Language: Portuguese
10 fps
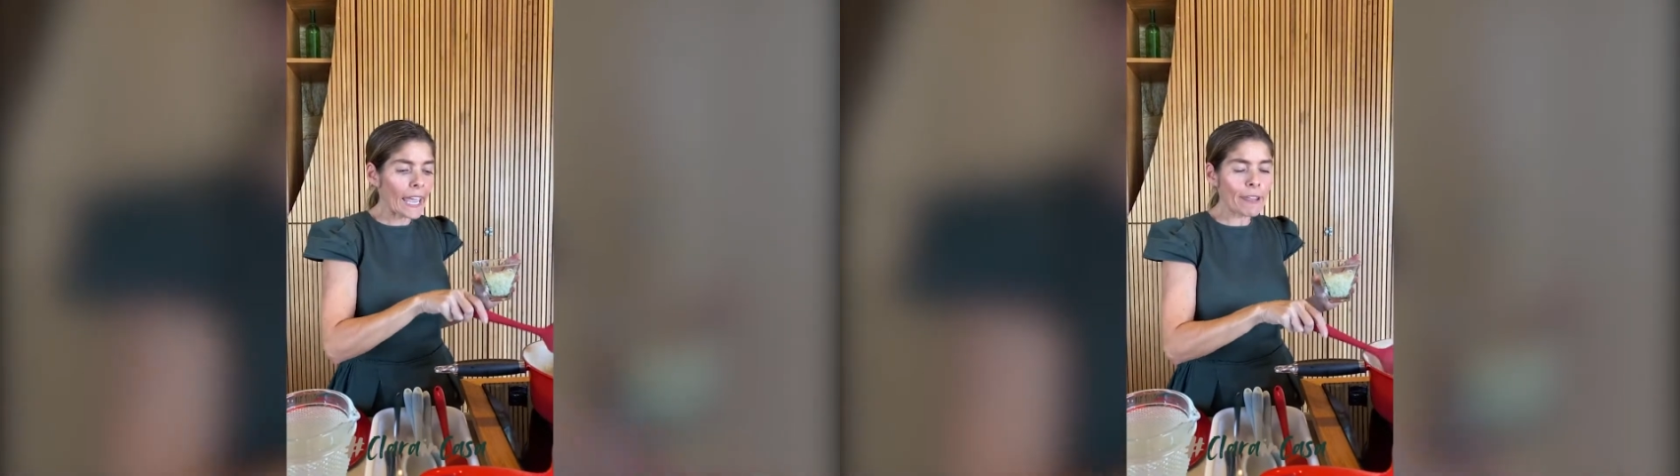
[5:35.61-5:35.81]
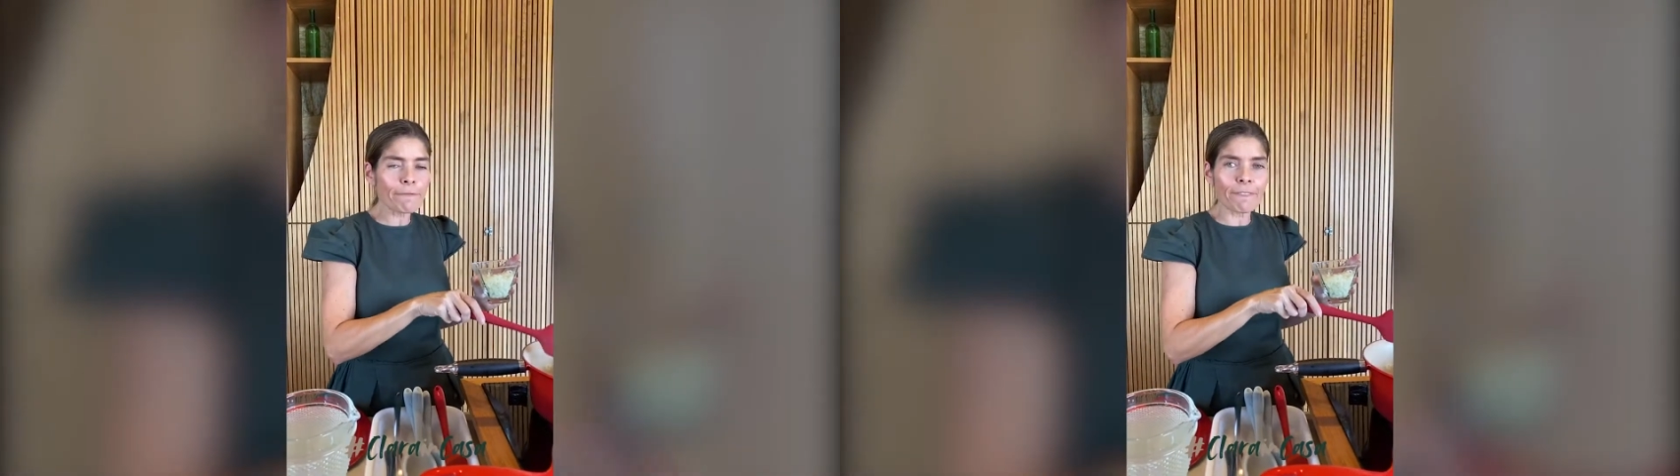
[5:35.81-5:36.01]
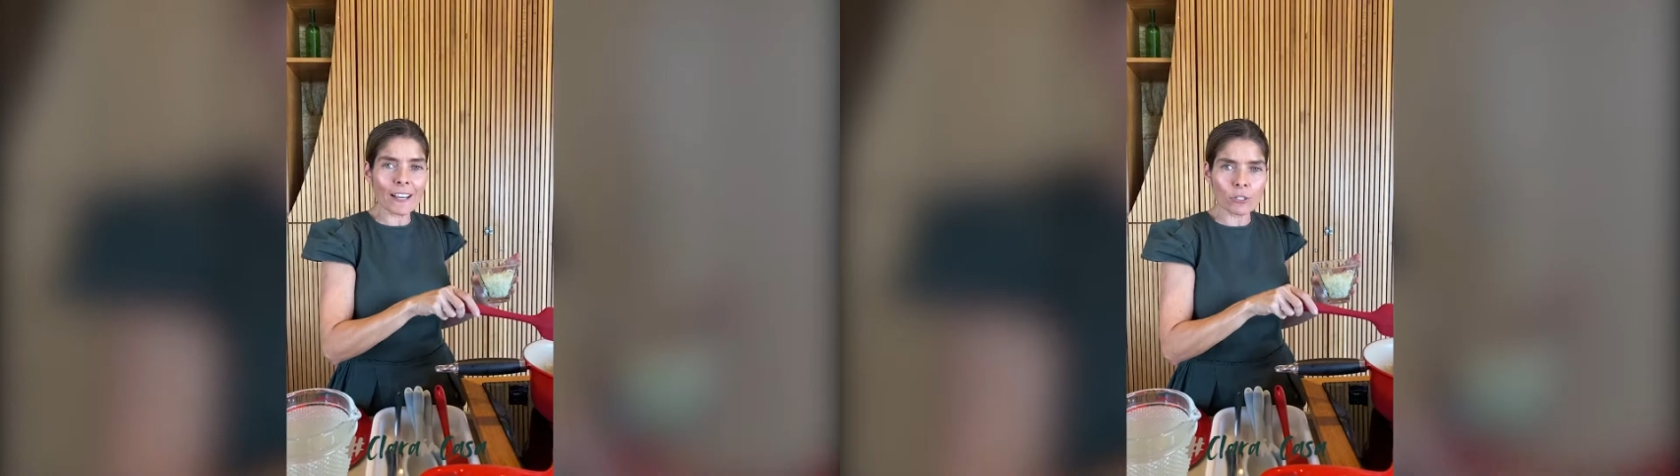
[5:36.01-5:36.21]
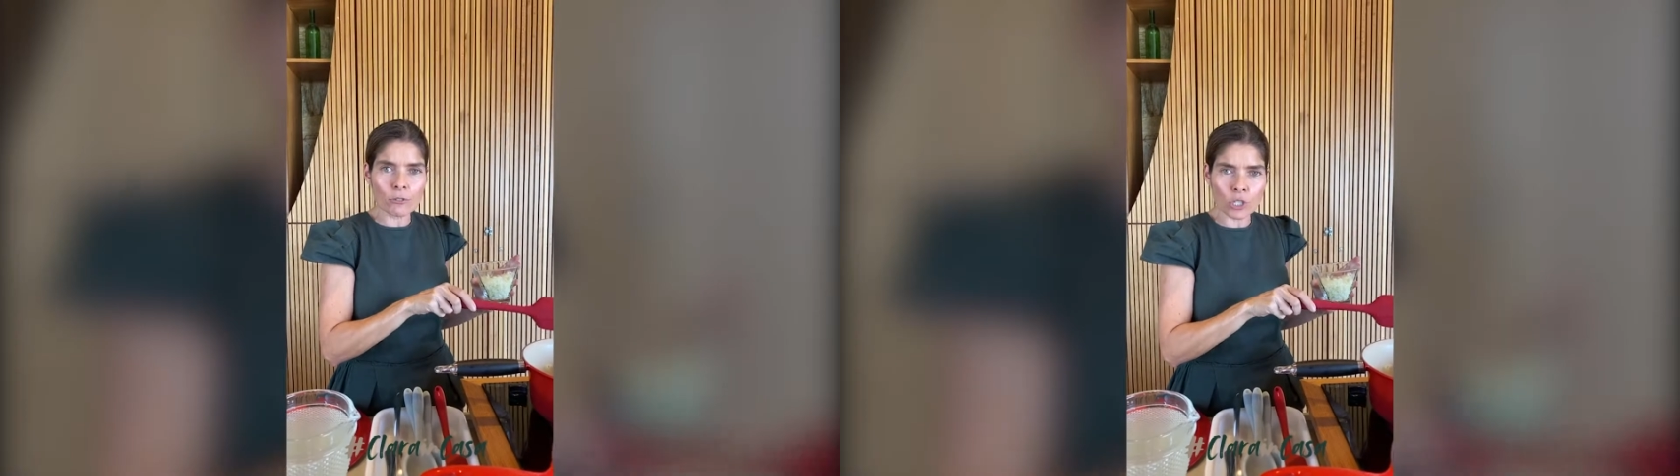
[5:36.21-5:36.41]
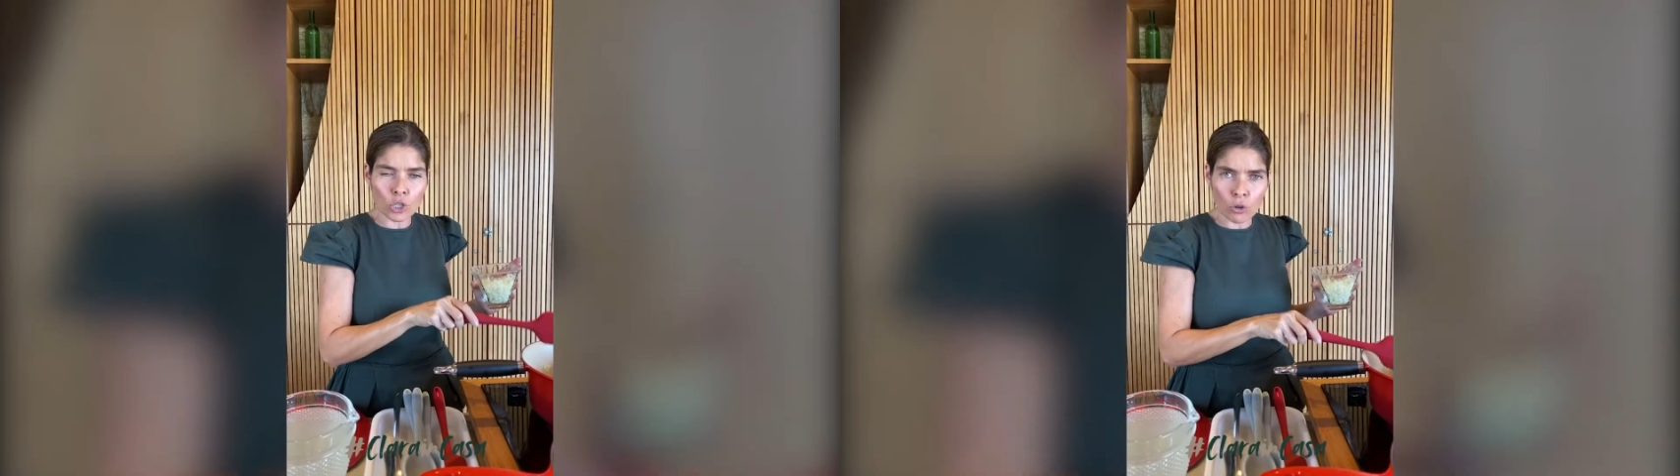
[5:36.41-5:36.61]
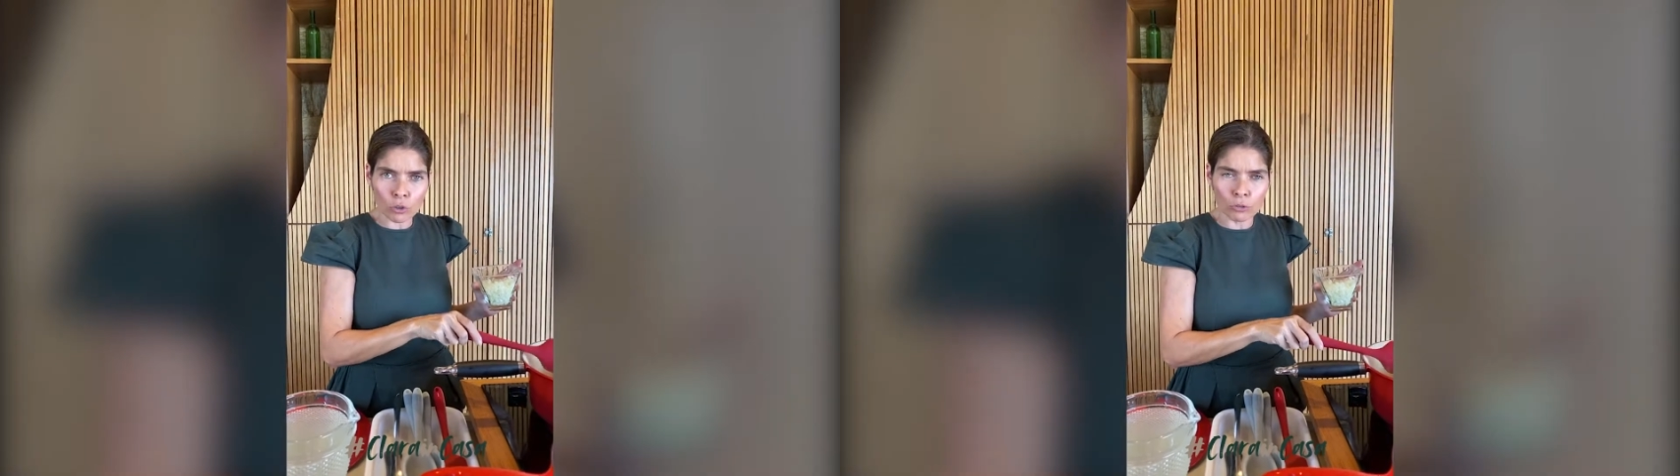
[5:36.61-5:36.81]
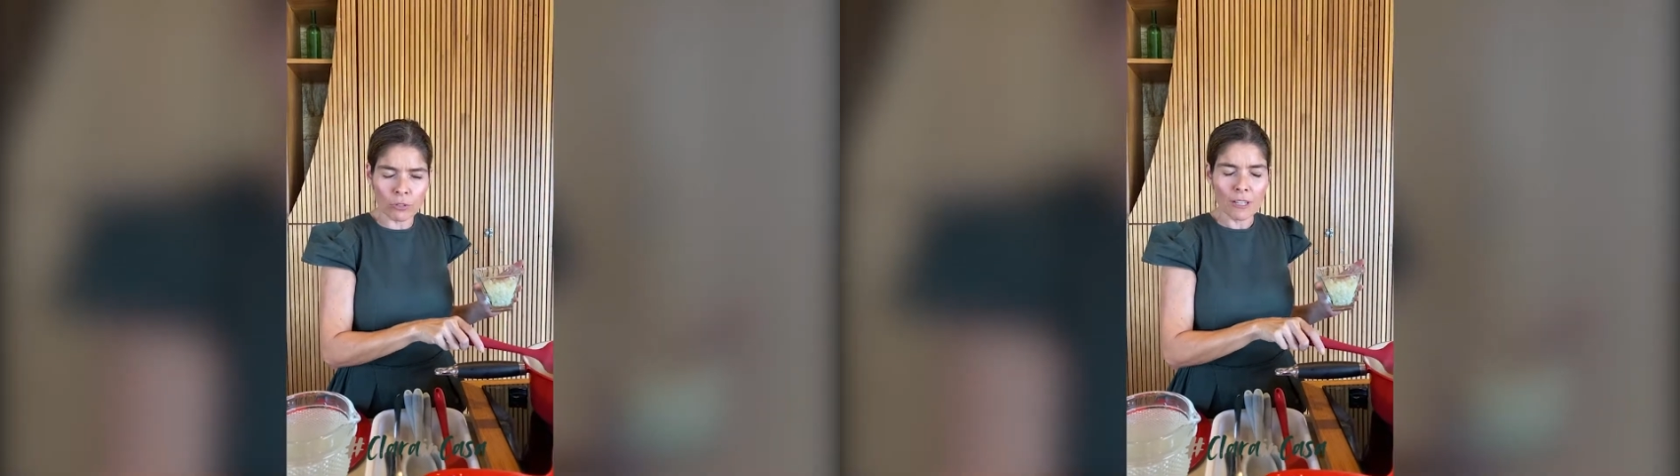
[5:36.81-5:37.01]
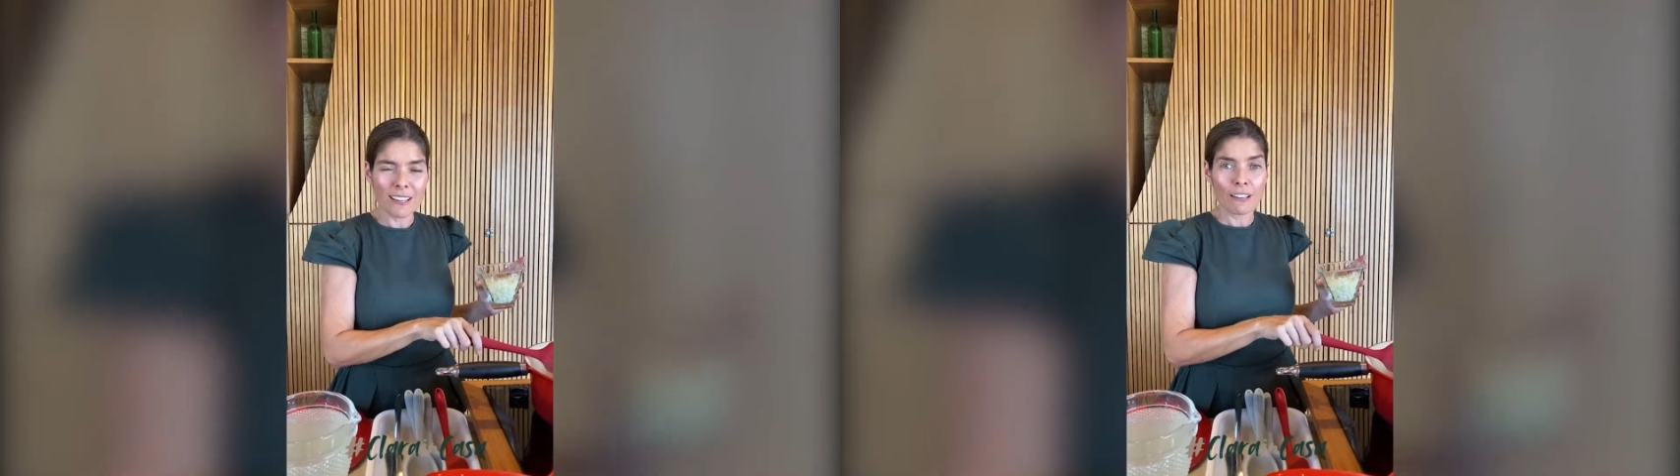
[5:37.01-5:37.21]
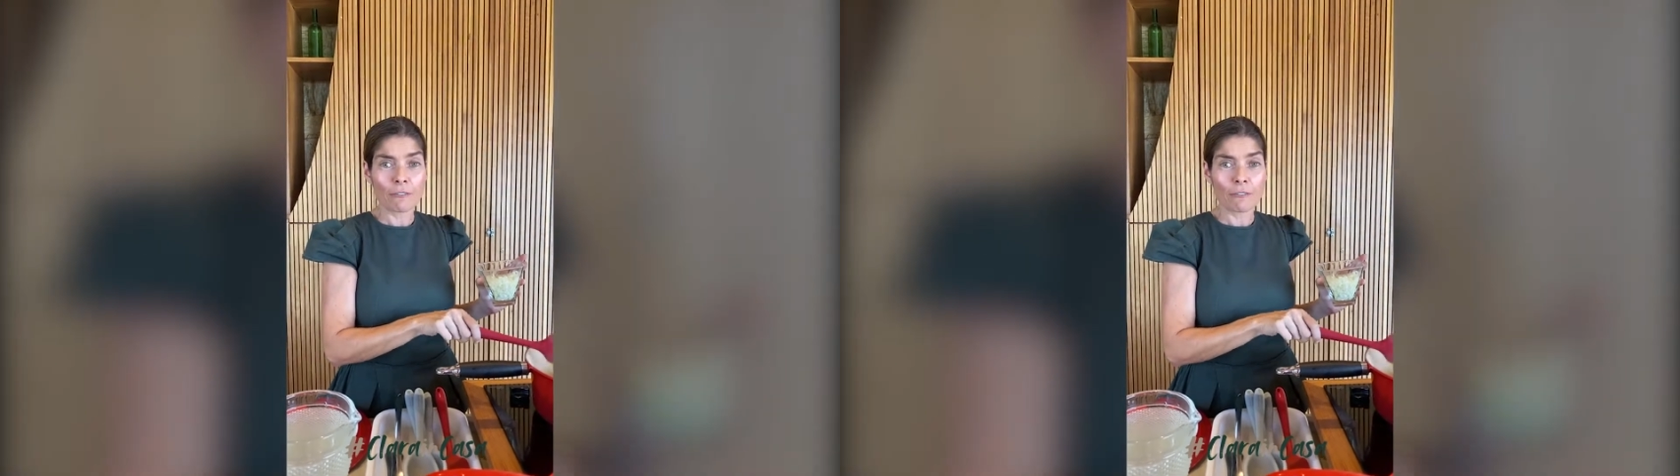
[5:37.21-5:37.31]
Quem faz um risoto,